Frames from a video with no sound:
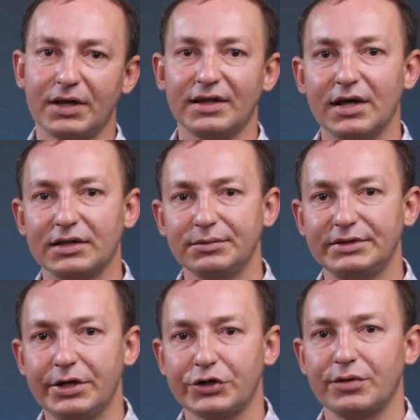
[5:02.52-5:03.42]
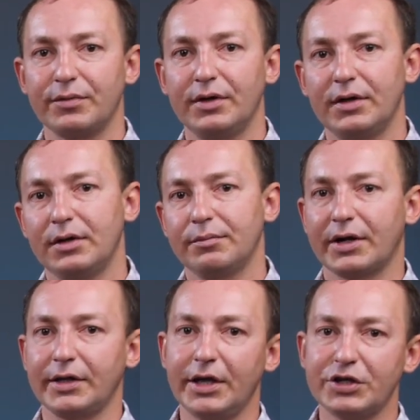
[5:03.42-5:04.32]
контактным стержнем,
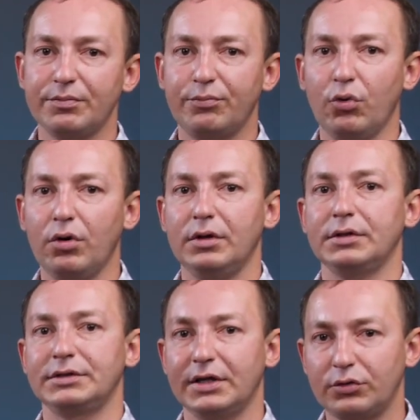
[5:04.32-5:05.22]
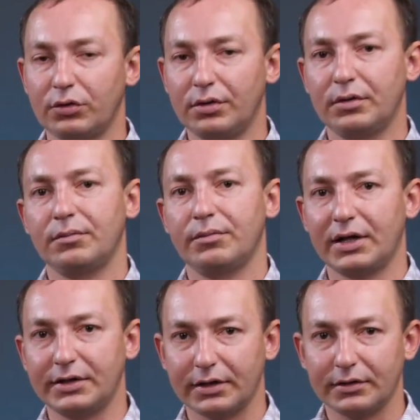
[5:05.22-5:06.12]
проходящим по центру
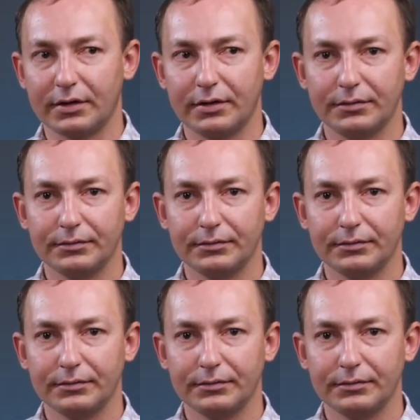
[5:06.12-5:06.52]
протектора.